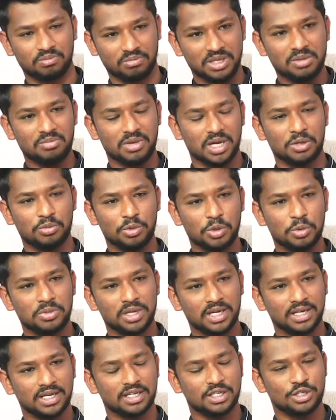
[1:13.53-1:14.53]
మీ మహబూబ్
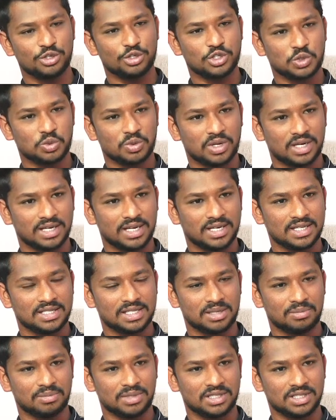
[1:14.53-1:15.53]
నగర్
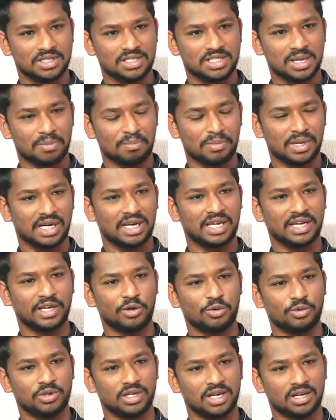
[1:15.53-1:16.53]
నియోజకవర్గానికి సంబంధించి
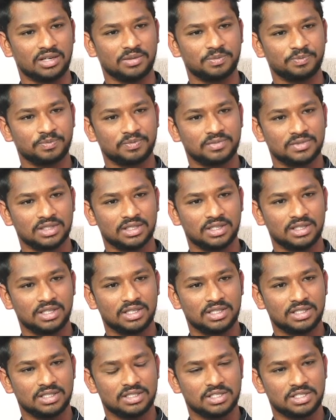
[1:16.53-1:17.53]
ఎమ్మెల్యేగా ఉన్న
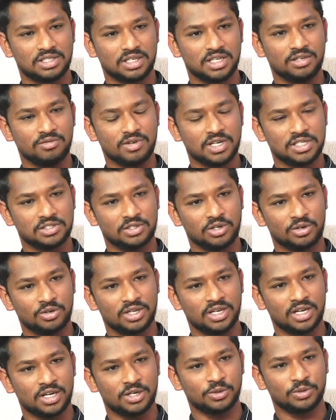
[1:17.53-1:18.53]
శ్రీనివాస్
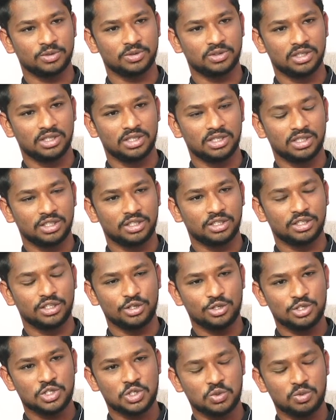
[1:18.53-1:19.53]
గౌడ్ గారు
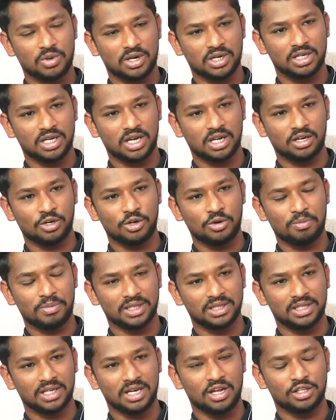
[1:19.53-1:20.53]
నియోజకవర్గంలో
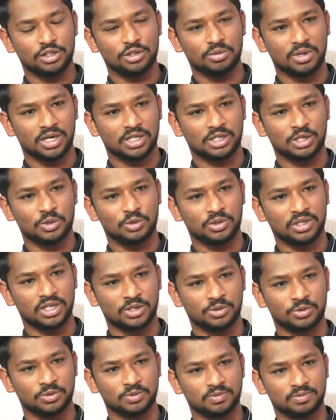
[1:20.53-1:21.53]
పెద్దగా అందుబాటులో
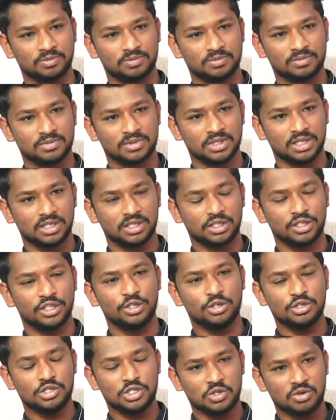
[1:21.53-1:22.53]
ఉండరు
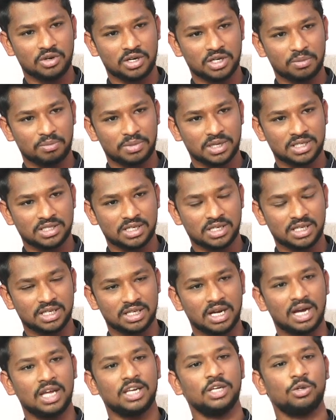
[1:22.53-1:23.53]
నియోజకవర్గ
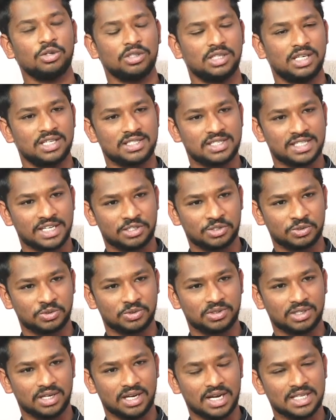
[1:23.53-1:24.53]
ప్రజల్ని గాలి కొద్దిలేశారు
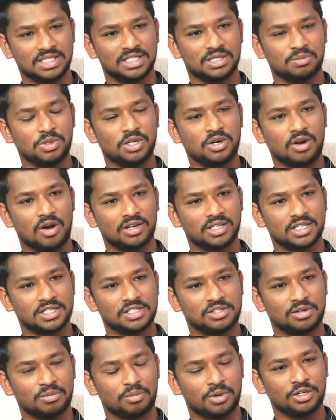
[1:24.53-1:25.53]
అని చెప్పి
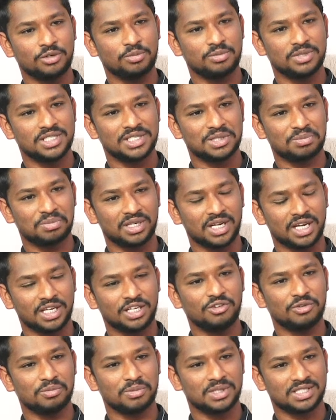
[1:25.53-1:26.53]
కాంగ్రెస్తో పాటు బీజేపీ
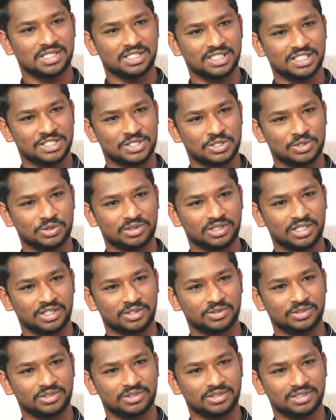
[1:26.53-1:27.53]
నాయకులు విమర్శలు చేస్తూ
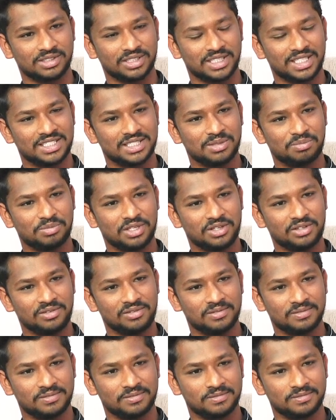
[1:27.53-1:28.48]
ఉంటారు ఏం చెప్తారు